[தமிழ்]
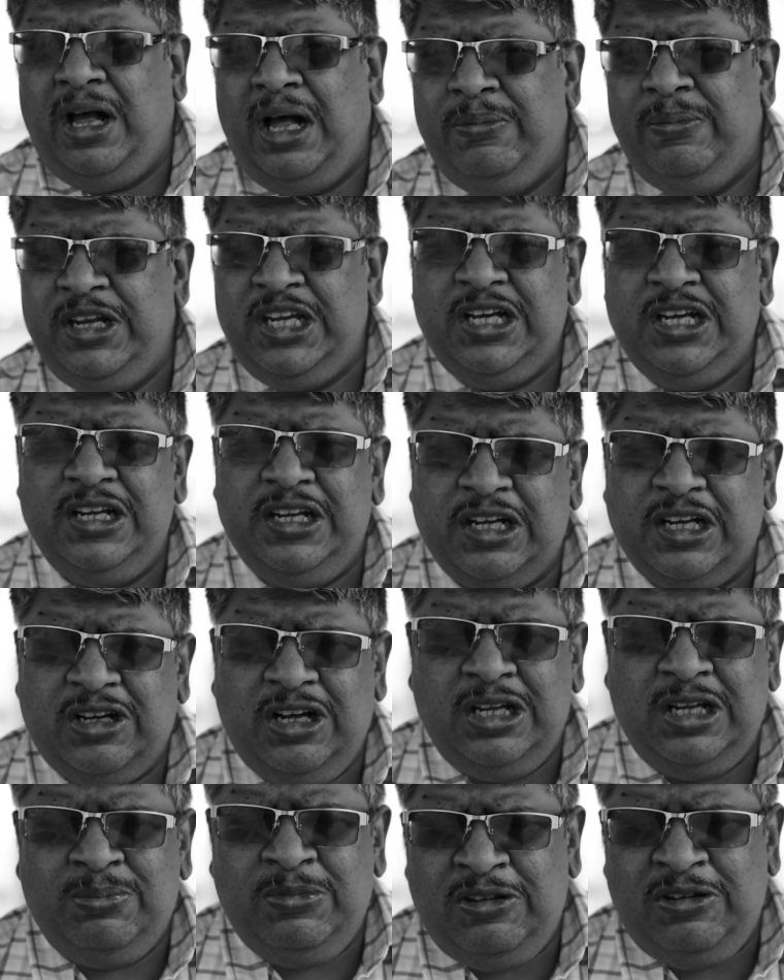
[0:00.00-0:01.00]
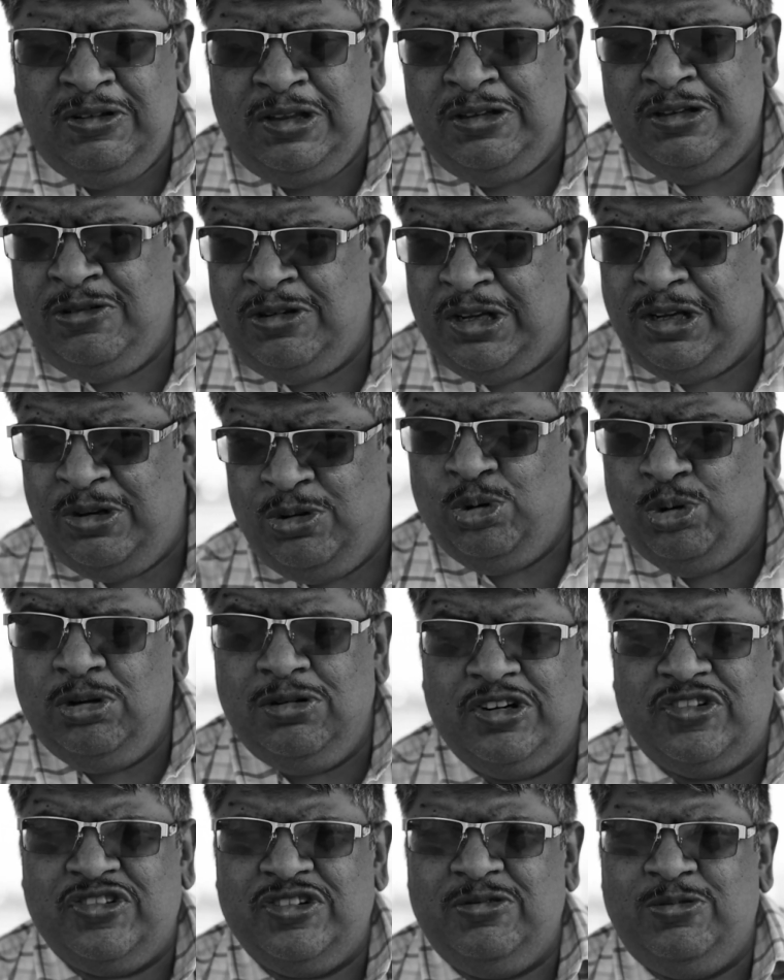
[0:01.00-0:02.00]
அமெரிக்கன் எக்கானமி வந்து ஒரு நூறு
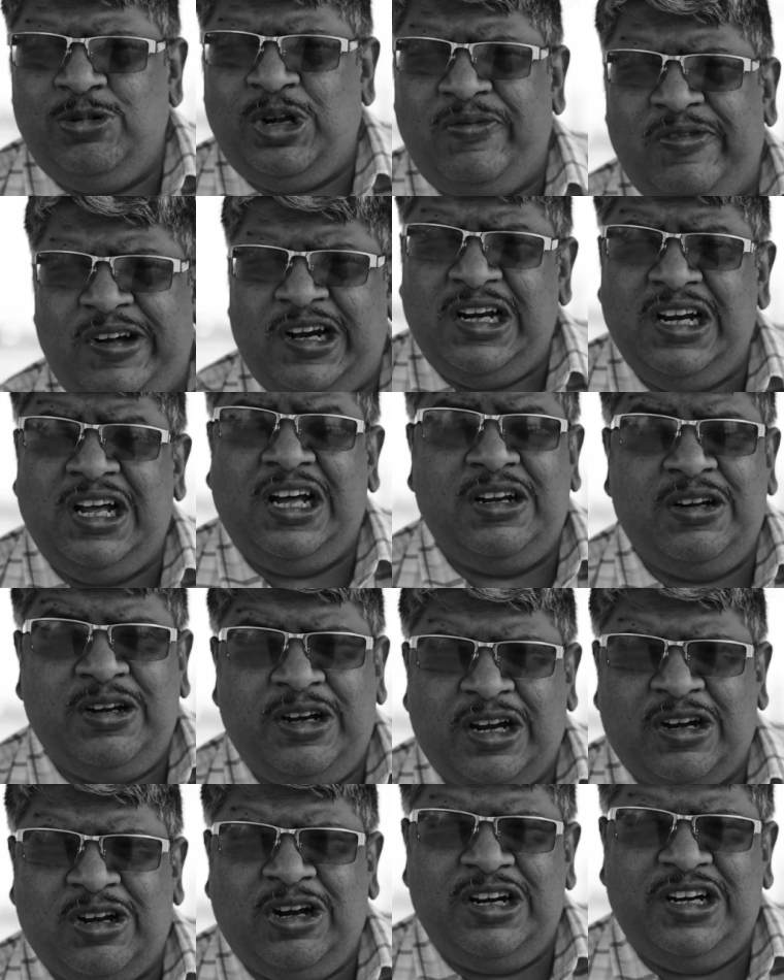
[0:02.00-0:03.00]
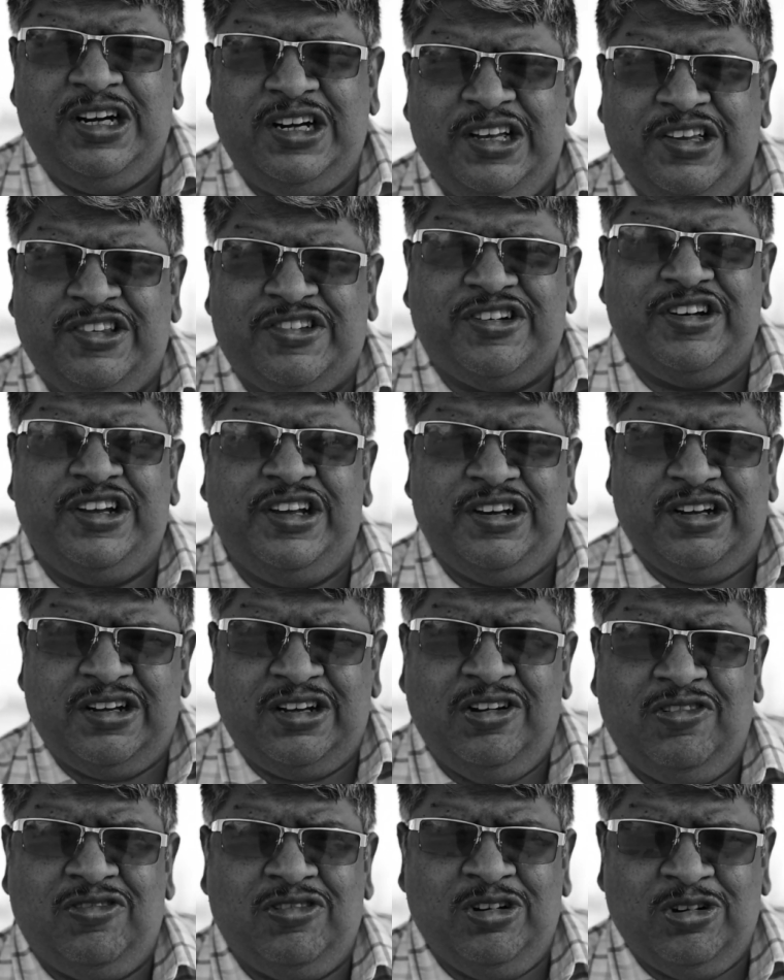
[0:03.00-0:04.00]
வருஷம் வரலாறு ரெக்கார்டட் ஹிஸ்ட்ரி
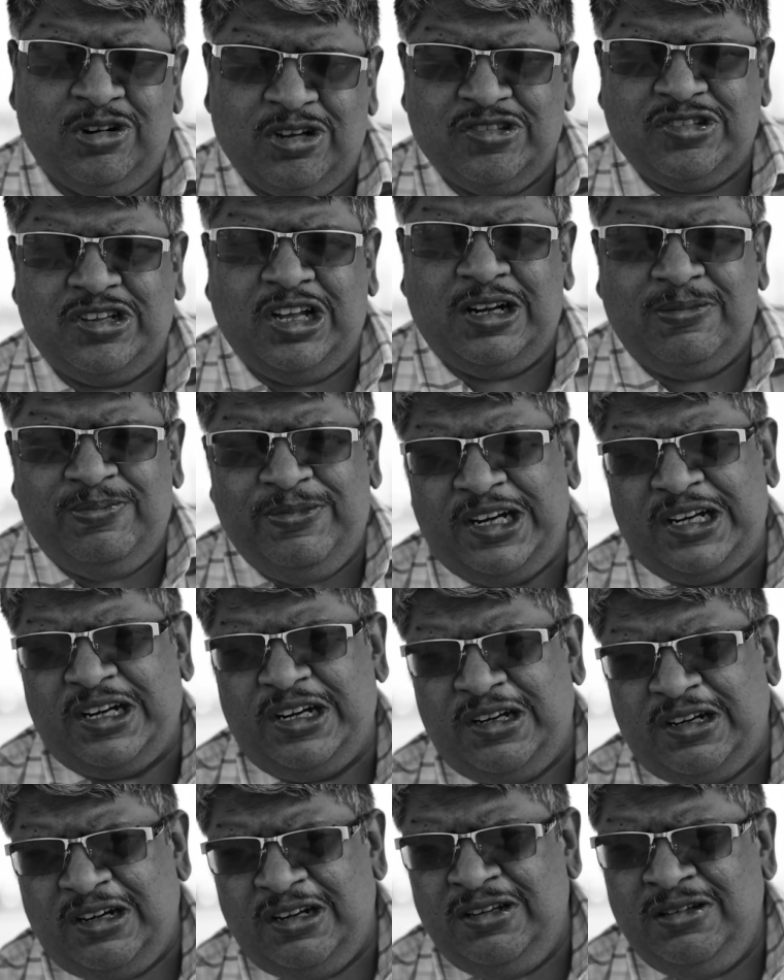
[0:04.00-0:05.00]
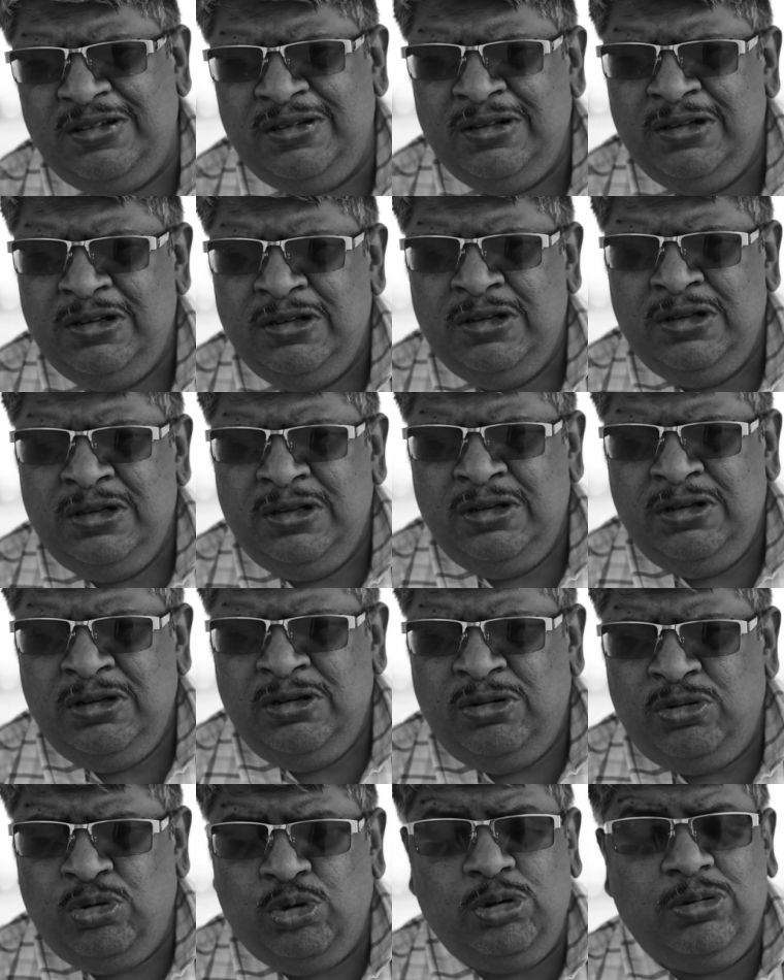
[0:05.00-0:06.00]
இருக்குது அவங்களோட ஸ்டாக் மார்க்கெட்டில்
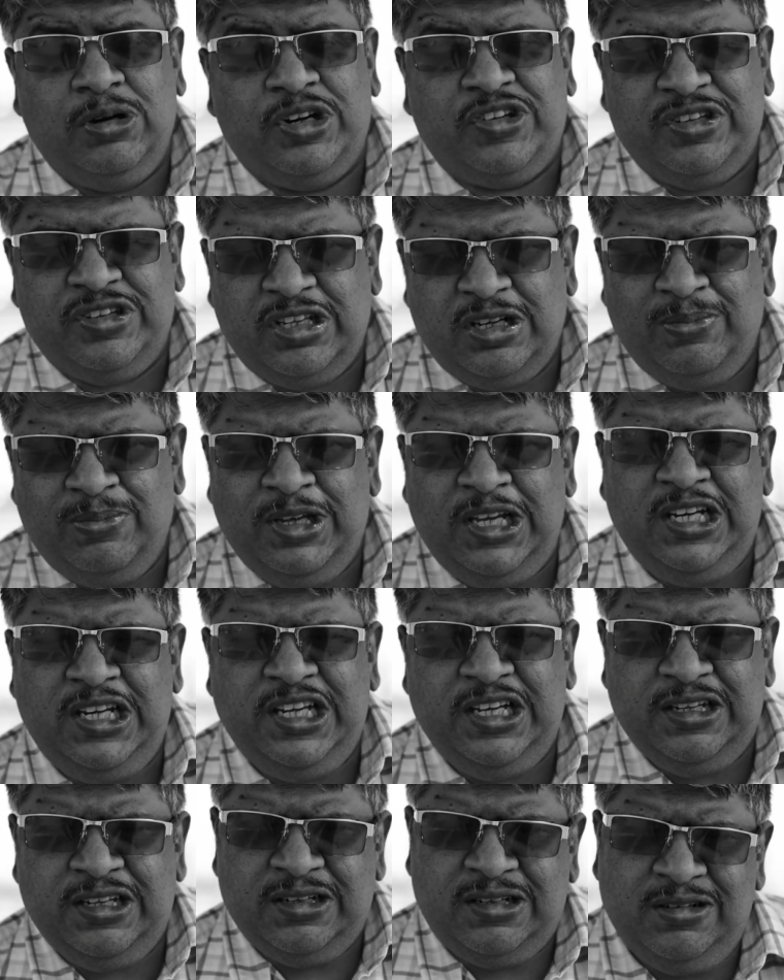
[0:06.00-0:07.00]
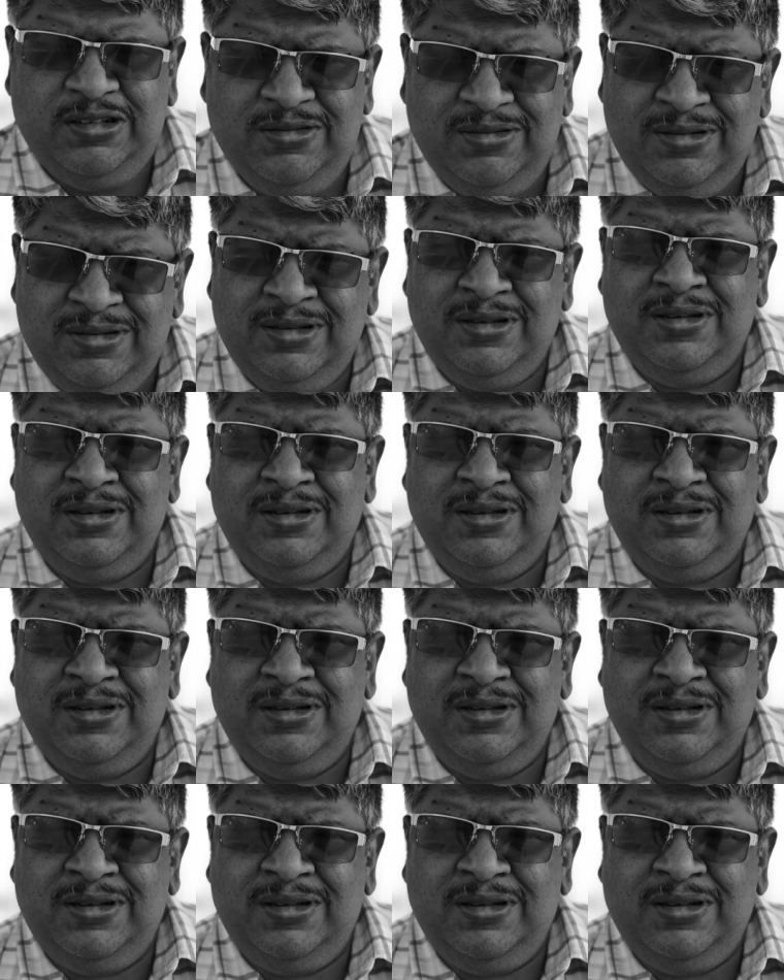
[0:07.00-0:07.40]
நூறு வருஷத்துக்கு மேலேயே இருக்குது